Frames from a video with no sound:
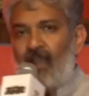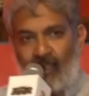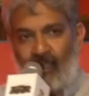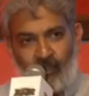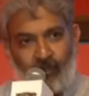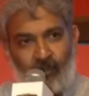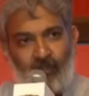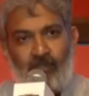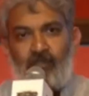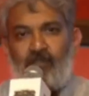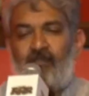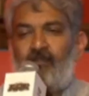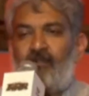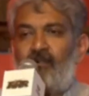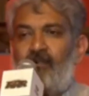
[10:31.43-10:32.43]
అటు
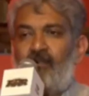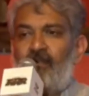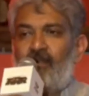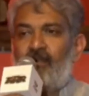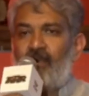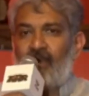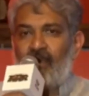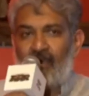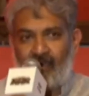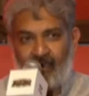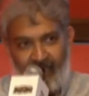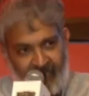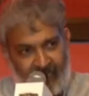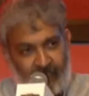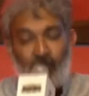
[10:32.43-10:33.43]

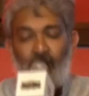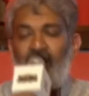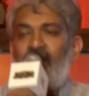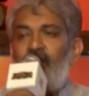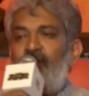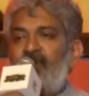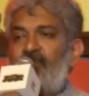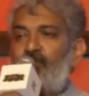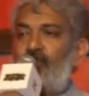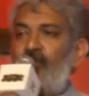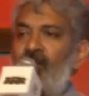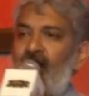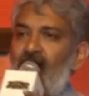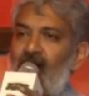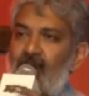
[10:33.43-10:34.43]
రేట్లు మరీ
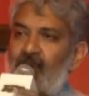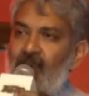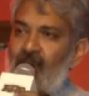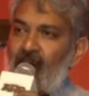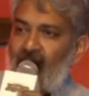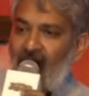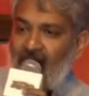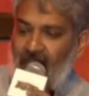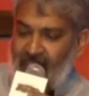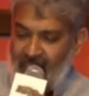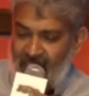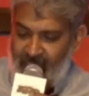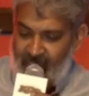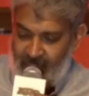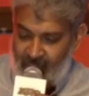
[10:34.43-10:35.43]
పెంచకుండా అలాగే
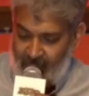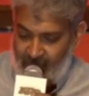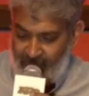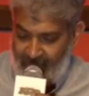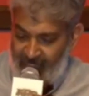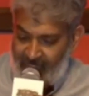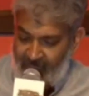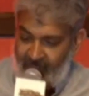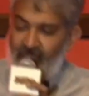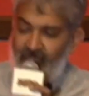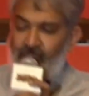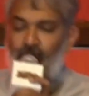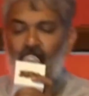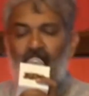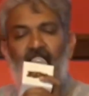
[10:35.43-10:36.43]

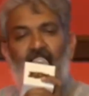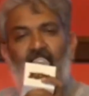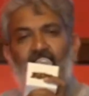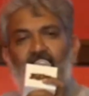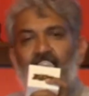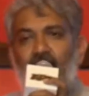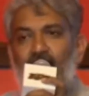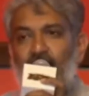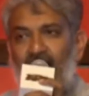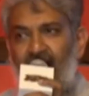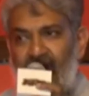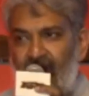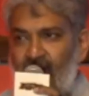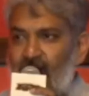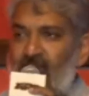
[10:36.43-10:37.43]
పేదవారికి కూడా
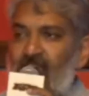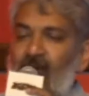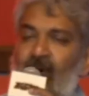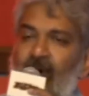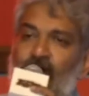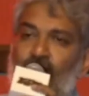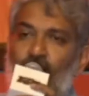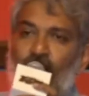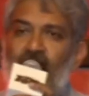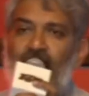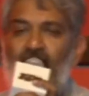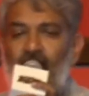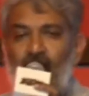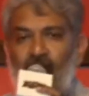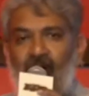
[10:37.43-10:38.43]
మరీ సినిమా దూరం
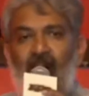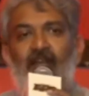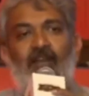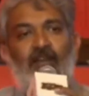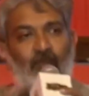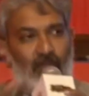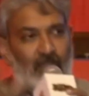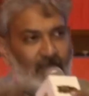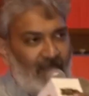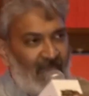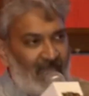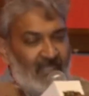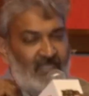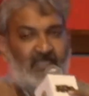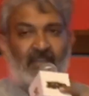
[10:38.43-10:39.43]
కాకుండా ఒక
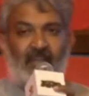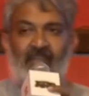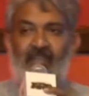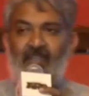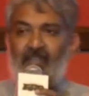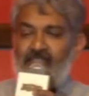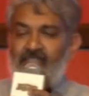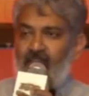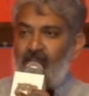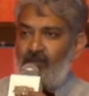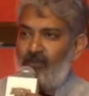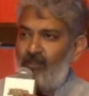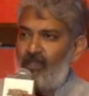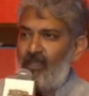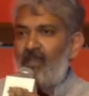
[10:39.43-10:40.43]
బ్యాలెన్స్గా రేట్లు ఇచ్చారు
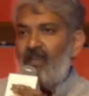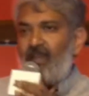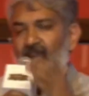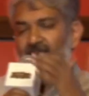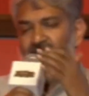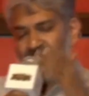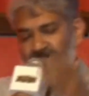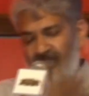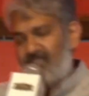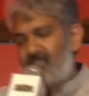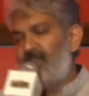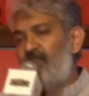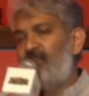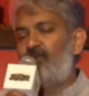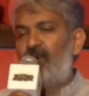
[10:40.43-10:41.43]
అలా
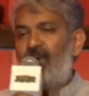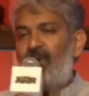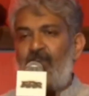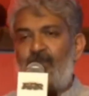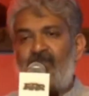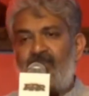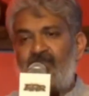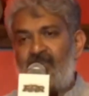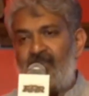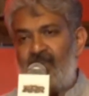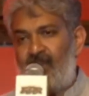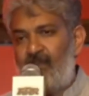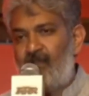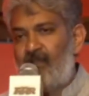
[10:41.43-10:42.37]
చేసినందుకు హెల్ప్ చేసిన